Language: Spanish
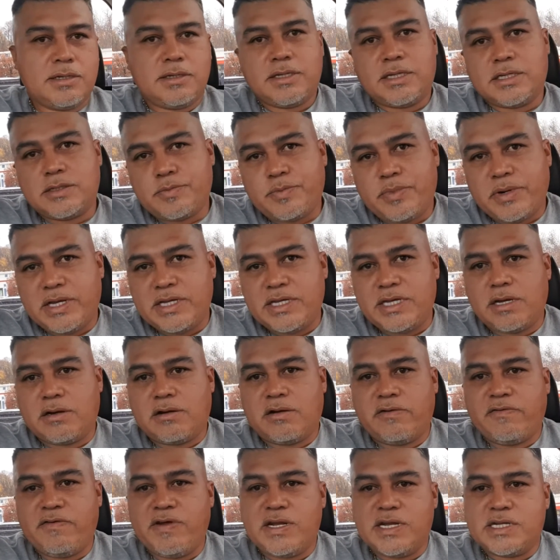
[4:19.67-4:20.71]
Después
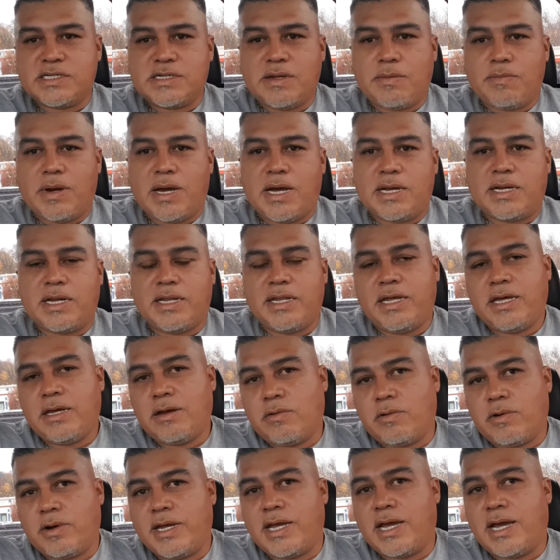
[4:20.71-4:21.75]
llegó el fin de semana, dije
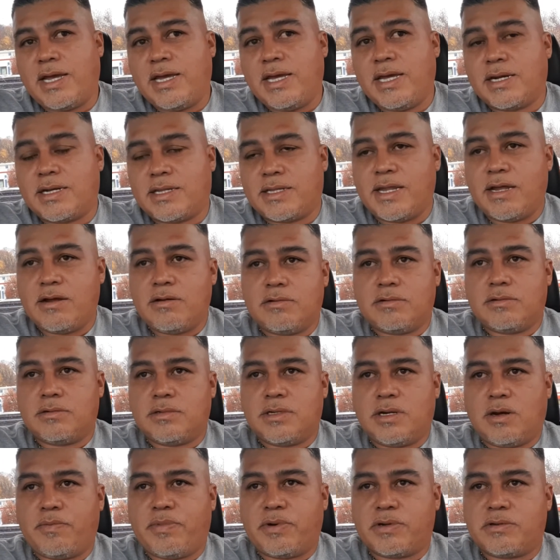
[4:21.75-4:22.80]
voy a ir, tengo
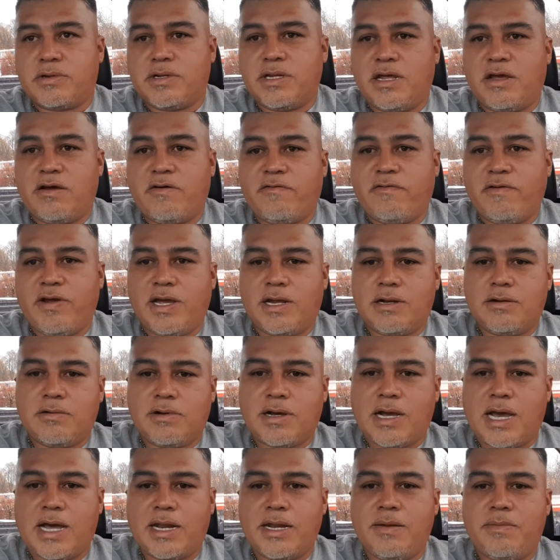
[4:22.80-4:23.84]
una oportunidad, fui al
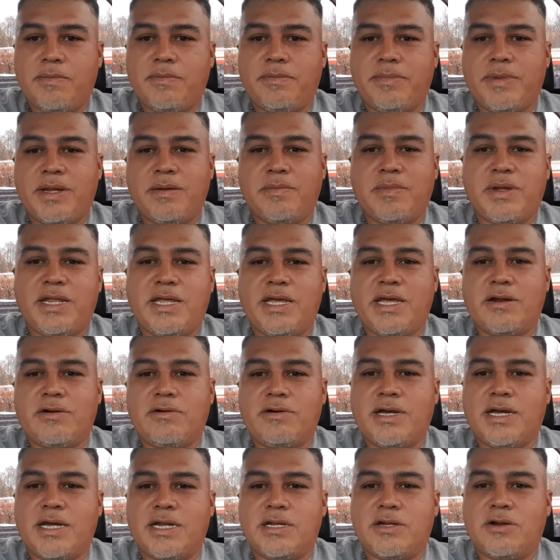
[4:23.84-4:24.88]
lugar y, me
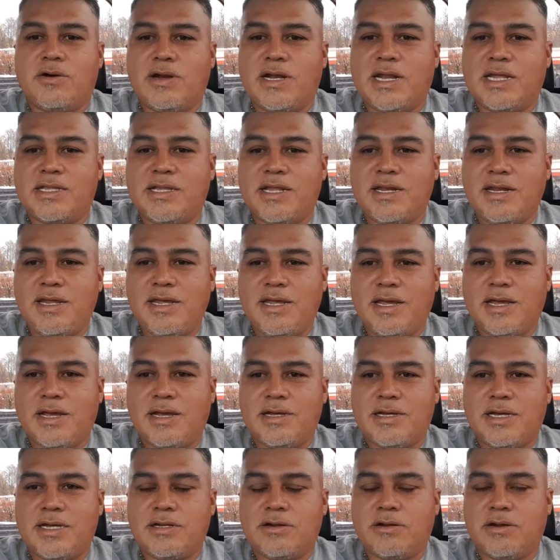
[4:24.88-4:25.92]
dijeron que no la
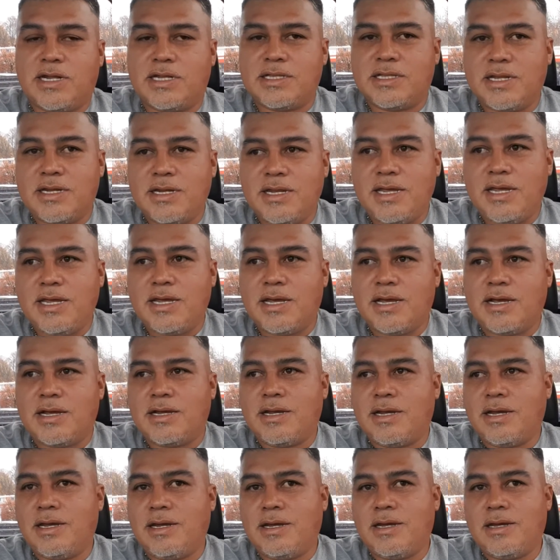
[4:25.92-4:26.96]
tenían, que no la tenían,
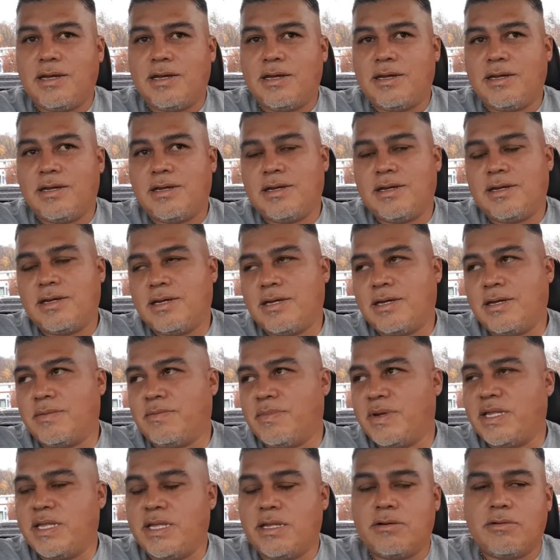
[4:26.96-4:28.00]
que,
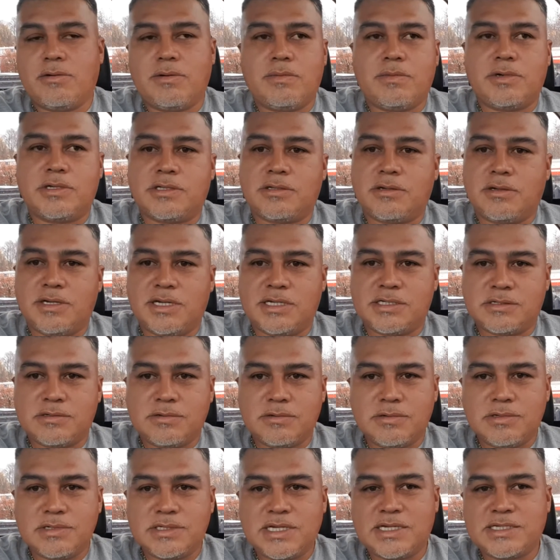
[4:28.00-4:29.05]
me dieron un montón de
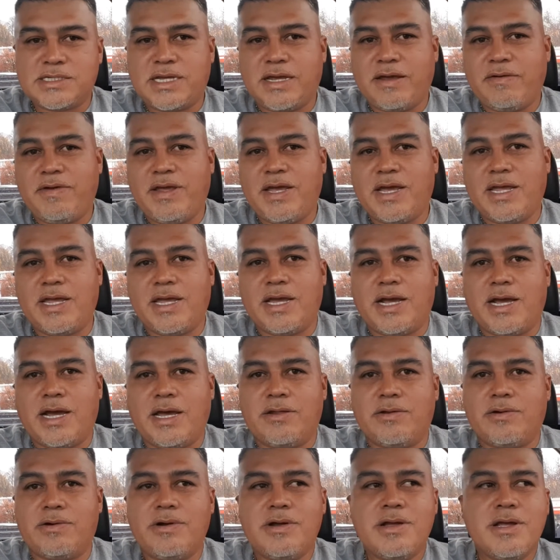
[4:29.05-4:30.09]
excusas, que había
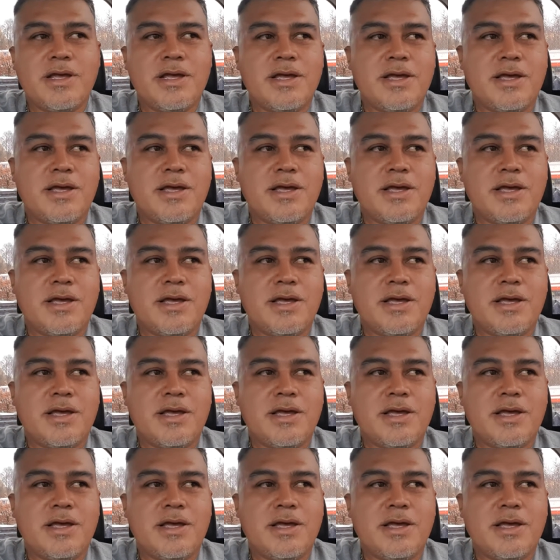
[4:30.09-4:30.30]
llegado,